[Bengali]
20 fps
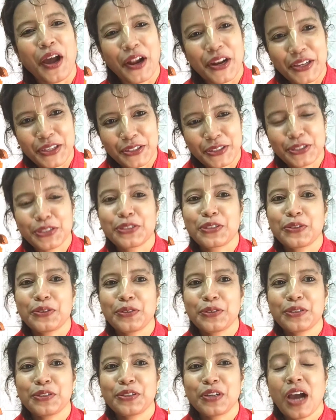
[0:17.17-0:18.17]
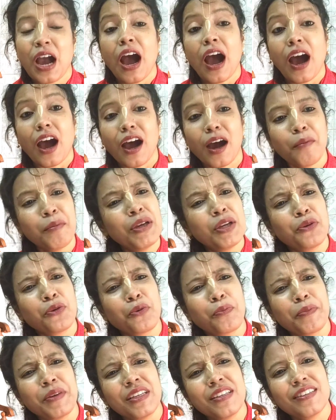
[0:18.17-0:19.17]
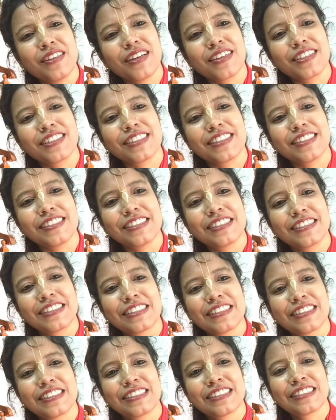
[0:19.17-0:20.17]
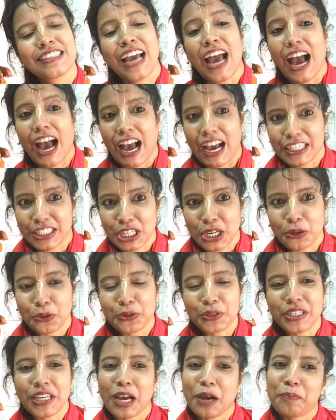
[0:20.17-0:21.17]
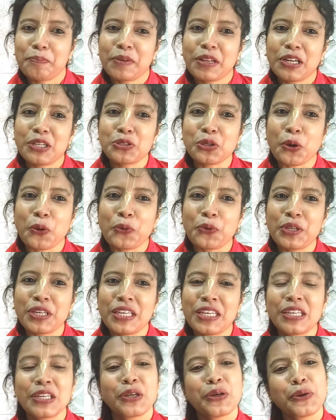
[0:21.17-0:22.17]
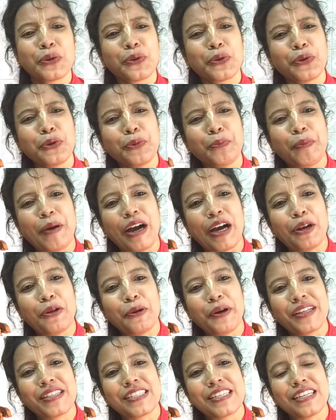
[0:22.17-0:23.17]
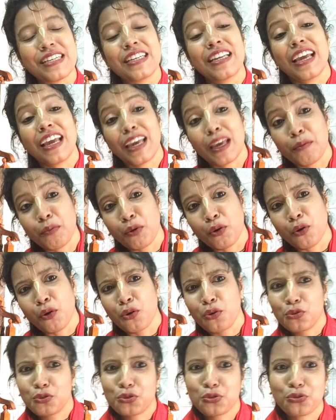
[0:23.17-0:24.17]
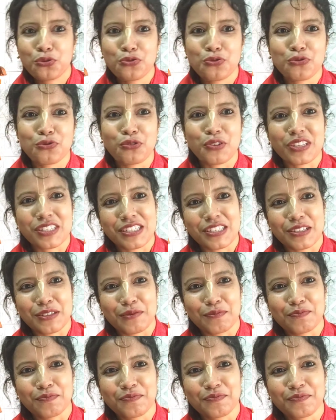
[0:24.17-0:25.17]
হরে কৃষ্ণ আমি রুক্মিণী দাসী আশা করি আপনারা সকলে খুব ভালো আছেন এবং সুস্থ আছেন